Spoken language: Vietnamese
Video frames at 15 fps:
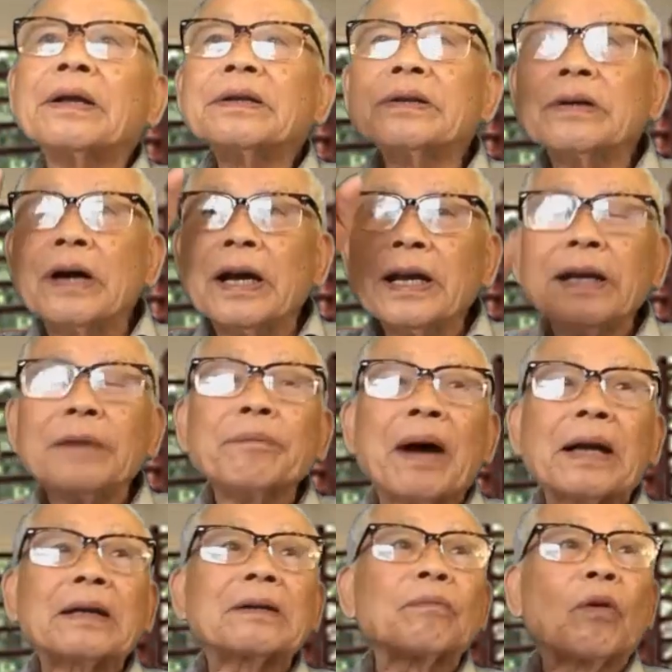dưới
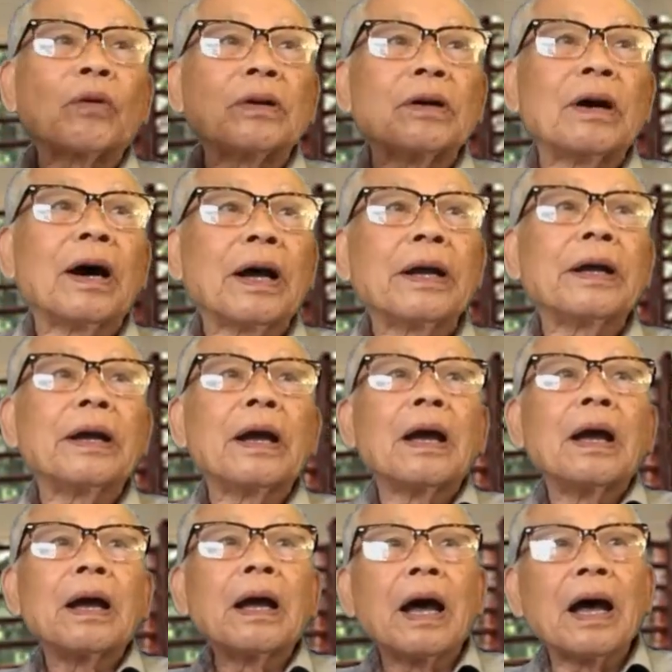mắt một người
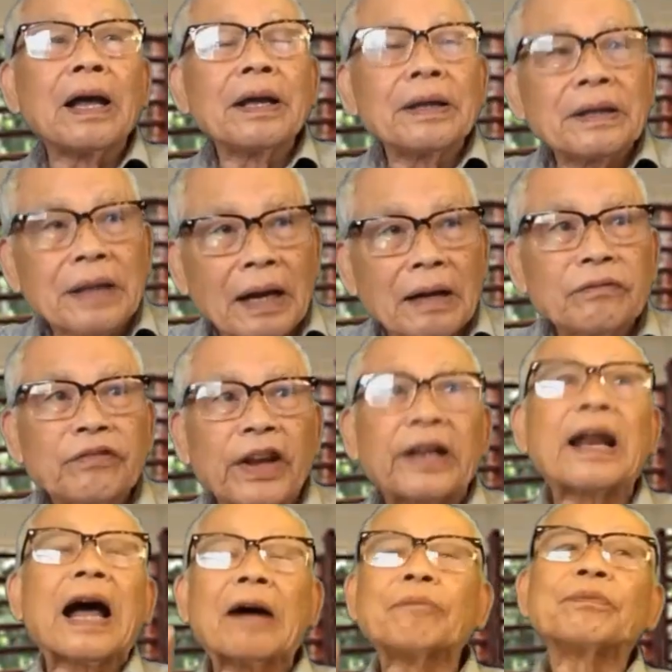eh, dân
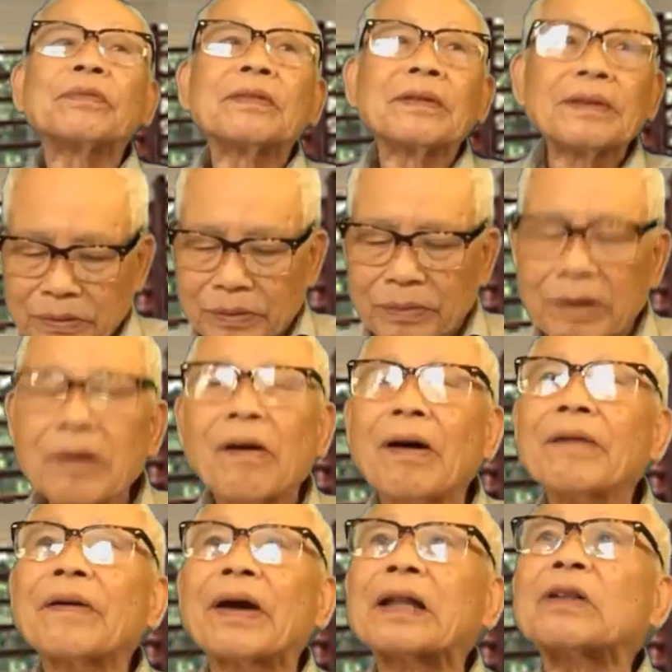Việt Nam. Tôi đã
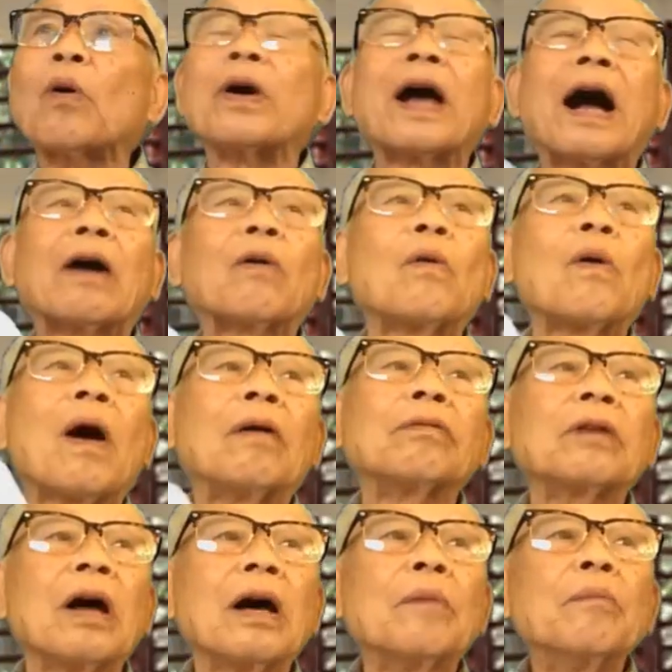nói về cái tội ác của
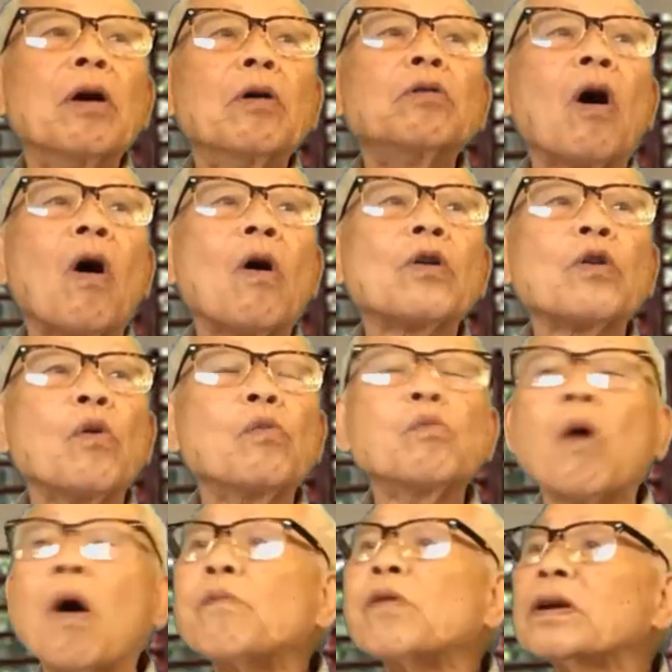ông, mưu đồ
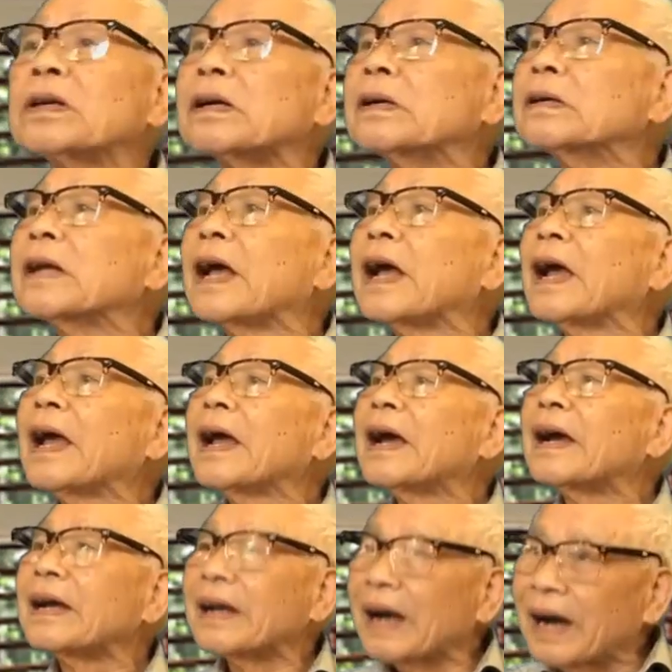dùng bom nguyên tử để
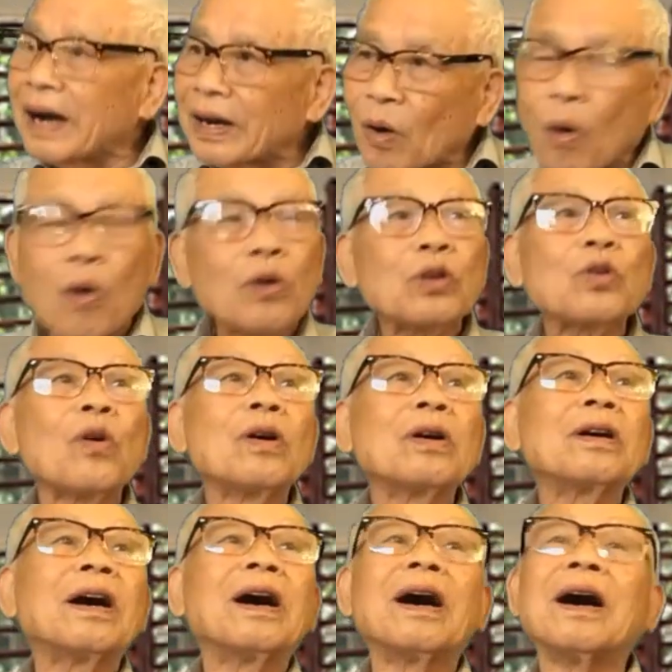eh, đổ
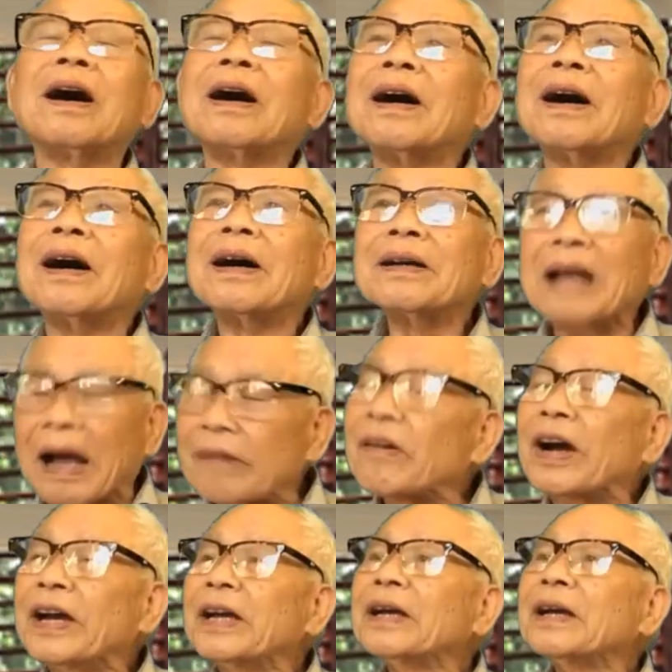xuống eh, giải
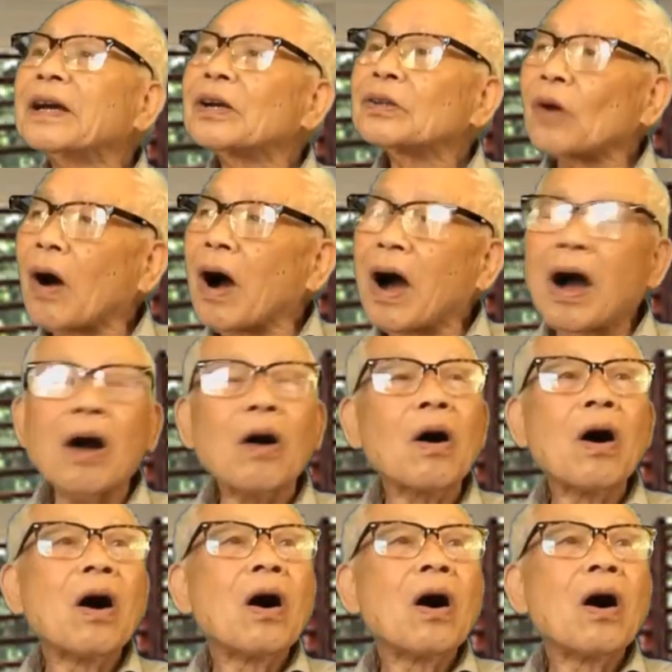vây cho